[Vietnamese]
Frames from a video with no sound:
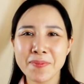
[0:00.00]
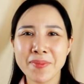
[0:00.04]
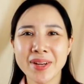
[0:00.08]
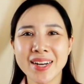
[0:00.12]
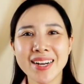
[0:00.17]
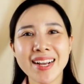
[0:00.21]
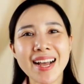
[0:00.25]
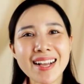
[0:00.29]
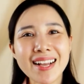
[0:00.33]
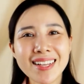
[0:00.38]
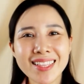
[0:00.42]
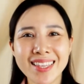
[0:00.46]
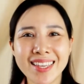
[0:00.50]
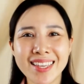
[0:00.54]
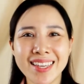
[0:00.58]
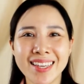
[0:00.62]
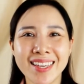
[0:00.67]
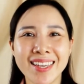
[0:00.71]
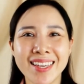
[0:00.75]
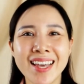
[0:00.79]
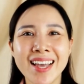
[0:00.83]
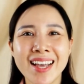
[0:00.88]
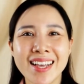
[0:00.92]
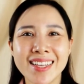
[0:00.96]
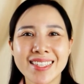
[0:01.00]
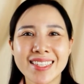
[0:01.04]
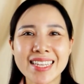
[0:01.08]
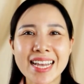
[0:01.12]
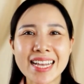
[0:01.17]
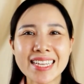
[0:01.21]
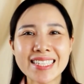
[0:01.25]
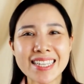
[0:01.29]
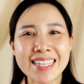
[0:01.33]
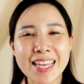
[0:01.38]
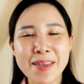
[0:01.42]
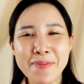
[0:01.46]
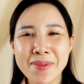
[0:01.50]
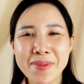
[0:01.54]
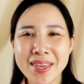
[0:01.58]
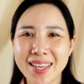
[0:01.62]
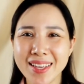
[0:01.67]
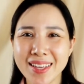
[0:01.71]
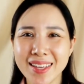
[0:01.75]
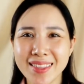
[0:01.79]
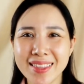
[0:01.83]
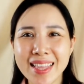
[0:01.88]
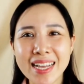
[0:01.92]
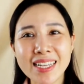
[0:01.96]
mặt khác thì da sẽ
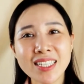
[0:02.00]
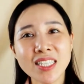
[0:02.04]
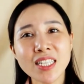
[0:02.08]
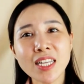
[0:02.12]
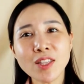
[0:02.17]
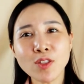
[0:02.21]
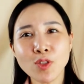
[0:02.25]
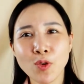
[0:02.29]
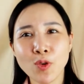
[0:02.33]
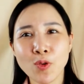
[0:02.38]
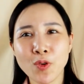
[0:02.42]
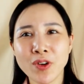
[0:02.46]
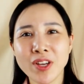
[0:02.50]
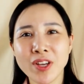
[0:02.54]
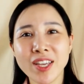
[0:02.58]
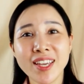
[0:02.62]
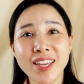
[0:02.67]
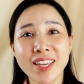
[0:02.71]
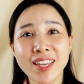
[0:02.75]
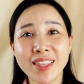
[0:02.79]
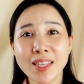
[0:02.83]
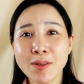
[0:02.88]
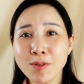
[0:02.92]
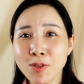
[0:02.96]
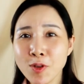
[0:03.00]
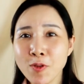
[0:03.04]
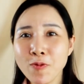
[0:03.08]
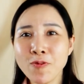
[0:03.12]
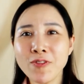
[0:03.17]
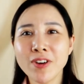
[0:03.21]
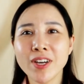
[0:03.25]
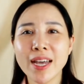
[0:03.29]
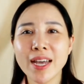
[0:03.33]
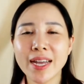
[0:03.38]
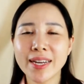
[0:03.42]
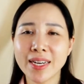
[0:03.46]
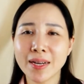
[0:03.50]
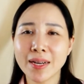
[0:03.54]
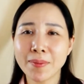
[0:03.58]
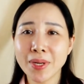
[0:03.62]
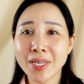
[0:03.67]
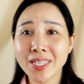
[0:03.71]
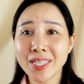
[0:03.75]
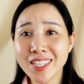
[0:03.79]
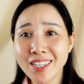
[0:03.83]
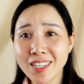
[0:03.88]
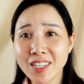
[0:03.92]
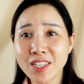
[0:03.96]
bị tăng sắc tố khi tiếp xúc với ánh nắng
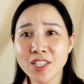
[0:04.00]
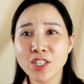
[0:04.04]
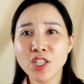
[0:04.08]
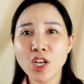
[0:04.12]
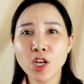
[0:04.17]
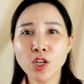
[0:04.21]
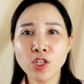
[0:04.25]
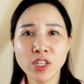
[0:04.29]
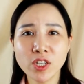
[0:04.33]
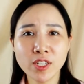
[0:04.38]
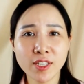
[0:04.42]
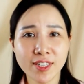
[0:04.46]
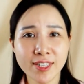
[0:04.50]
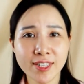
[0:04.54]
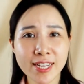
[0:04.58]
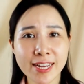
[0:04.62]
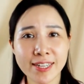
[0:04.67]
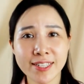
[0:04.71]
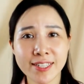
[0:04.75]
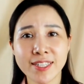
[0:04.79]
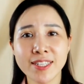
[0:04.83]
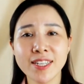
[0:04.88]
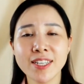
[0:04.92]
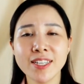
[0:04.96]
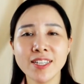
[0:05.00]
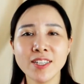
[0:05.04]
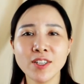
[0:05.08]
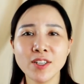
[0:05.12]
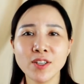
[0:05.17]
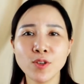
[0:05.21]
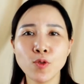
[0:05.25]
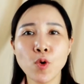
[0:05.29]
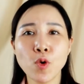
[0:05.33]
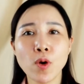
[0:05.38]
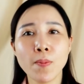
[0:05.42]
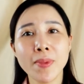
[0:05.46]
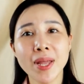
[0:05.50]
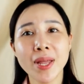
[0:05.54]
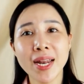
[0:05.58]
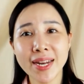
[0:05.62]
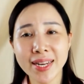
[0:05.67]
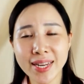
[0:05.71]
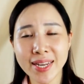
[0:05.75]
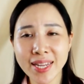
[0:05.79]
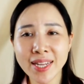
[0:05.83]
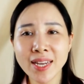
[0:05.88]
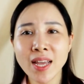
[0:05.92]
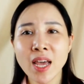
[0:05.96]
mặt trời do sự sản sinh của
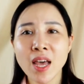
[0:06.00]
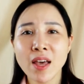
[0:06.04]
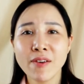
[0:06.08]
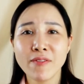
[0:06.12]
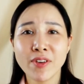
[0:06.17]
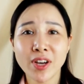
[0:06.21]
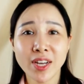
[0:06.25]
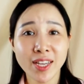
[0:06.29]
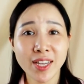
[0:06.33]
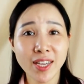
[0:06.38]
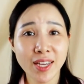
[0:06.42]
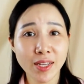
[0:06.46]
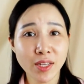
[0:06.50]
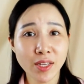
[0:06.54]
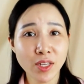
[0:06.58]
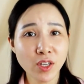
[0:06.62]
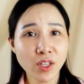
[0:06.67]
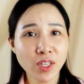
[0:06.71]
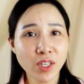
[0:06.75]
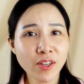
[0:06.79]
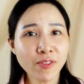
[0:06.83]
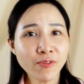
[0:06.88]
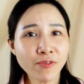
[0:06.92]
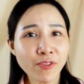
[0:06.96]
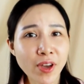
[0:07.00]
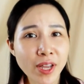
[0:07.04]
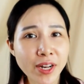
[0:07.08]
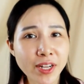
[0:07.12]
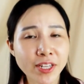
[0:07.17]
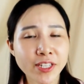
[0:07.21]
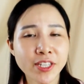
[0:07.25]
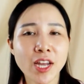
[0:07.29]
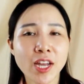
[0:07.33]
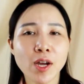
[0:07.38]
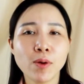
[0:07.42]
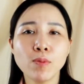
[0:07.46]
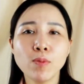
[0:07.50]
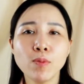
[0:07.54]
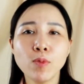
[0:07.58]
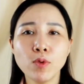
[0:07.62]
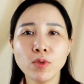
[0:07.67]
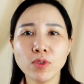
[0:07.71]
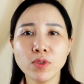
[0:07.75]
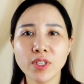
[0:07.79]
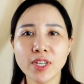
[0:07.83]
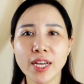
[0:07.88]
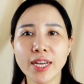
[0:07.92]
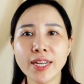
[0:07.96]
melanin melanin và khiến cho những vết sẹo
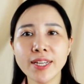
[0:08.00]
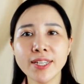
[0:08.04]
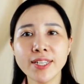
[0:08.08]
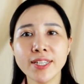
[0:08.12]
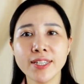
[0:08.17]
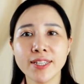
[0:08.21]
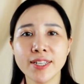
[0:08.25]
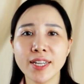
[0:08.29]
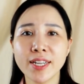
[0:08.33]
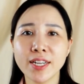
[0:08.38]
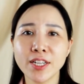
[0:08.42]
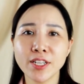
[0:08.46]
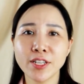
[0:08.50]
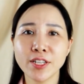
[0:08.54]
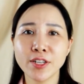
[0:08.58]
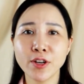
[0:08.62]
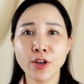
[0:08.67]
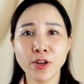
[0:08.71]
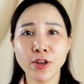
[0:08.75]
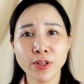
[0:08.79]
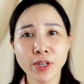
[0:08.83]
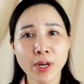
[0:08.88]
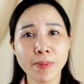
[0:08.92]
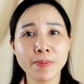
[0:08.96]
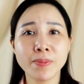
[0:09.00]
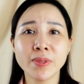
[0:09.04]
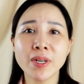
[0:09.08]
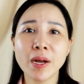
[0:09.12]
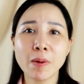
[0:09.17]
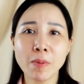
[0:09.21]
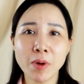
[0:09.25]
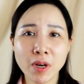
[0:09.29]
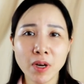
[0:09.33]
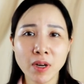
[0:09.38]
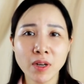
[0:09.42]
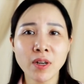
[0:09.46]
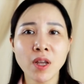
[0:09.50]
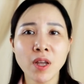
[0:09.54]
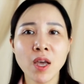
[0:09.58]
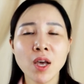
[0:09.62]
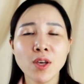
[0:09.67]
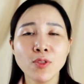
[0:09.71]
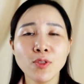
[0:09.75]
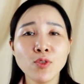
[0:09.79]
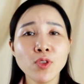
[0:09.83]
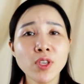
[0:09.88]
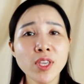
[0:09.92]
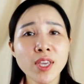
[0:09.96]
mụn sẽ trở nên trầm trọng hơn
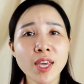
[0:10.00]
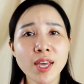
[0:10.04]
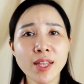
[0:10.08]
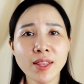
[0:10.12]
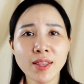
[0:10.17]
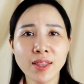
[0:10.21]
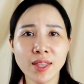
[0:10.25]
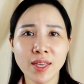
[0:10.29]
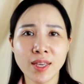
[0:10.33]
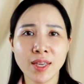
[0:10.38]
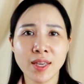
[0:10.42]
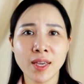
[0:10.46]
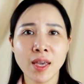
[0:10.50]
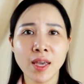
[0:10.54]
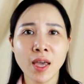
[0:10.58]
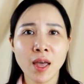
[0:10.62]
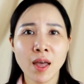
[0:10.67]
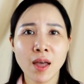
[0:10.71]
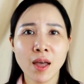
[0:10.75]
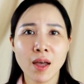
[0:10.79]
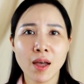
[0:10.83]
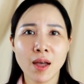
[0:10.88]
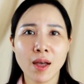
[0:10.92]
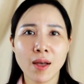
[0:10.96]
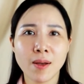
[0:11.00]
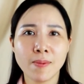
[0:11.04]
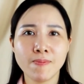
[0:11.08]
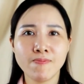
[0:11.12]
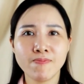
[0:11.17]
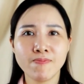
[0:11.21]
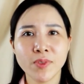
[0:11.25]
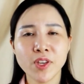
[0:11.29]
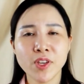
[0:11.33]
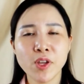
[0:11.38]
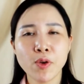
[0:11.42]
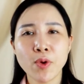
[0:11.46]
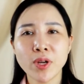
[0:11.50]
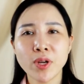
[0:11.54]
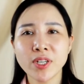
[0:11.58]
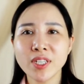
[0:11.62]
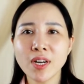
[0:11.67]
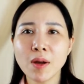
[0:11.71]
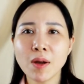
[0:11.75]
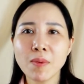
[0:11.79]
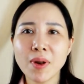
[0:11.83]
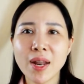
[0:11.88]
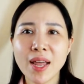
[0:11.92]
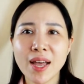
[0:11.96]
tuy nhiên thì uh, điều quan
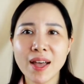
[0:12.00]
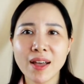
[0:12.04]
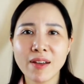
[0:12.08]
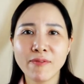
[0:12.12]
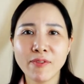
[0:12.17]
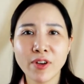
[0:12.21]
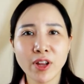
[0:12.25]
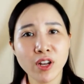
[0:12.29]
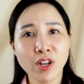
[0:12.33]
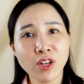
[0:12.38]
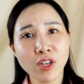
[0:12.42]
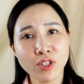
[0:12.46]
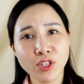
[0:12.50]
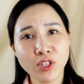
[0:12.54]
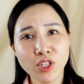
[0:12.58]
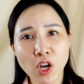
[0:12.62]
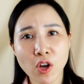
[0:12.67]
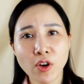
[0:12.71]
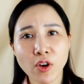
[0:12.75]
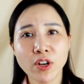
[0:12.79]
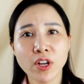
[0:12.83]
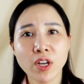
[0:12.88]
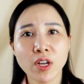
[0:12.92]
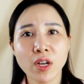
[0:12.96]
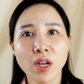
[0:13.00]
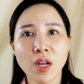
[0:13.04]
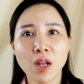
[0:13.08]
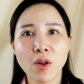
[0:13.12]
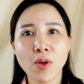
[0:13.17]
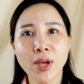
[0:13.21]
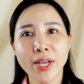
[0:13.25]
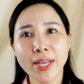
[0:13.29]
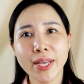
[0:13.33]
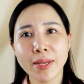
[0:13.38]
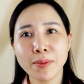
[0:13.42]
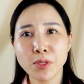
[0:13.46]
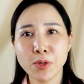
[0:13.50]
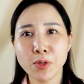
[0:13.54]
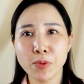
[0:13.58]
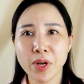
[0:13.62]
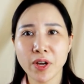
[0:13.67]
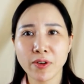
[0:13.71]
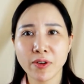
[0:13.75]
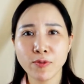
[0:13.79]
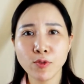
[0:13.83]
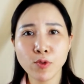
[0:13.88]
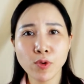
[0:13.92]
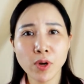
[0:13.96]
trọng là phải lựa chọn được uh, loại kem
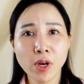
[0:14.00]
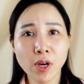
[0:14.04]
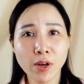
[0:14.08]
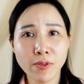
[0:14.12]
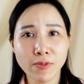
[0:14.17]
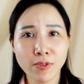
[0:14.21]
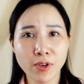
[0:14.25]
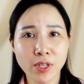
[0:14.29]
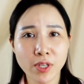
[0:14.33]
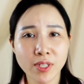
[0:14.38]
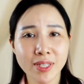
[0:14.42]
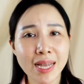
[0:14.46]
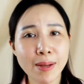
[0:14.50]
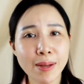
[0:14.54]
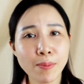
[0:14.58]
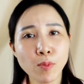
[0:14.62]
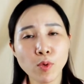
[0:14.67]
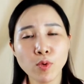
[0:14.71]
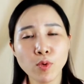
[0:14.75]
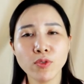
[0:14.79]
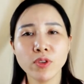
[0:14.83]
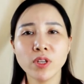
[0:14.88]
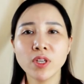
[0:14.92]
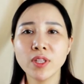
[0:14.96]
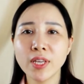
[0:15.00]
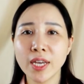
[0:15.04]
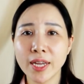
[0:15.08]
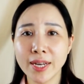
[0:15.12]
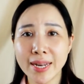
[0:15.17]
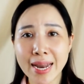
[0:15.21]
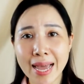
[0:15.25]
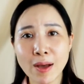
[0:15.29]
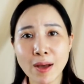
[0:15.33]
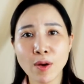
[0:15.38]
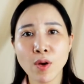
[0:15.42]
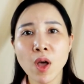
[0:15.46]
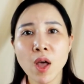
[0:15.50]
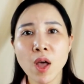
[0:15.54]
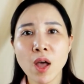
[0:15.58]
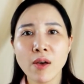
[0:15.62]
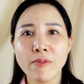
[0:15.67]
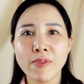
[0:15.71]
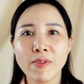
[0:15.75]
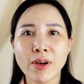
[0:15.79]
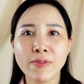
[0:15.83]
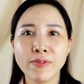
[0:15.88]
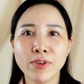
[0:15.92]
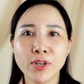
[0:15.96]
chống nắng phù hợp với da mụn như thế nào
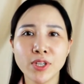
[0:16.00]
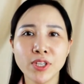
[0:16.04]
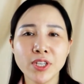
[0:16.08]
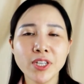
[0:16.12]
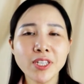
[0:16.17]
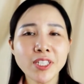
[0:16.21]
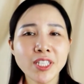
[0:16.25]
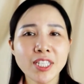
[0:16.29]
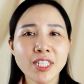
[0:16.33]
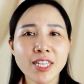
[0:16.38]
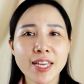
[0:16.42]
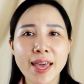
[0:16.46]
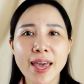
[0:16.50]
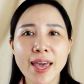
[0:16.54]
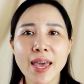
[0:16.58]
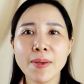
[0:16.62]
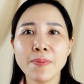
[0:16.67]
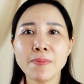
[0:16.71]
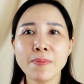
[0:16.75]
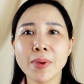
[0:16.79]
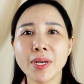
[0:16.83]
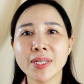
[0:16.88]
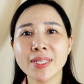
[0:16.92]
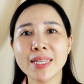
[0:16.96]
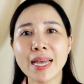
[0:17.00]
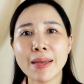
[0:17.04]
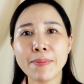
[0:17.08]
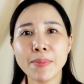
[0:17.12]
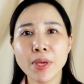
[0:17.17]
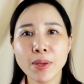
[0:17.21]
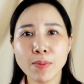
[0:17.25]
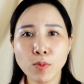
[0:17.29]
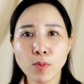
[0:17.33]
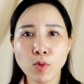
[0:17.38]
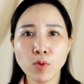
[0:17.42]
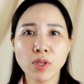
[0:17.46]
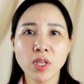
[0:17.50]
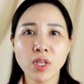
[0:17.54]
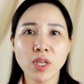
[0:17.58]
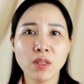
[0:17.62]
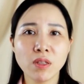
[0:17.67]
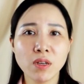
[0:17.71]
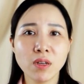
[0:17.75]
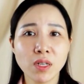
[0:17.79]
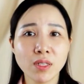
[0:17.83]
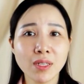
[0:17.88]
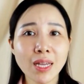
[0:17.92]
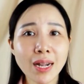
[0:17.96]
và với những chị em mà da bị mụn
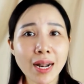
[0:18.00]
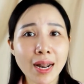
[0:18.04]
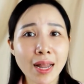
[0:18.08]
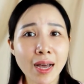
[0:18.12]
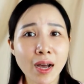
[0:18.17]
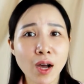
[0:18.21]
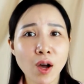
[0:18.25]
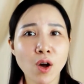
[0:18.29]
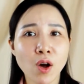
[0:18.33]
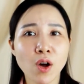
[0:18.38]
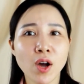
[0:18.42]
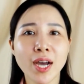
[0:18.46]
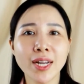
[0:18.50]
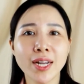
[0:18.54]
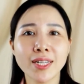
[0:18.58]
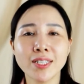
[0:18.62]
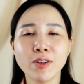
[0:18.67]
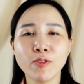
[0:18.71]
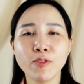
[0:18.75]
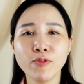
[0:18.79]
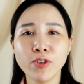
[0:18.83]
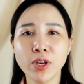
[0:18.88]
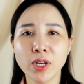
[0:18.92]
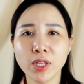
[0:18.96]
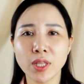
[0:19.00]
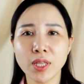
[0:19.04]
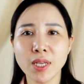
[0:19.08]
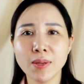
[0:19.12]
thì thường rất là khó khăn trong việc